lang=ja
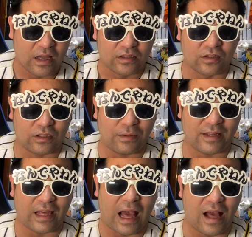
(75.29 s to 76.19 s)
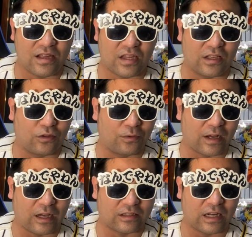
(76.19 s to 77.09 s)
続きまして、阪神野
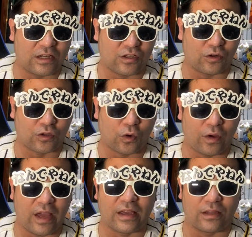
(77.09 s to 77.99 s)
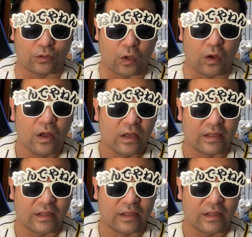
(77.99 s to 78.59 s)
村克典氏の招聘検討、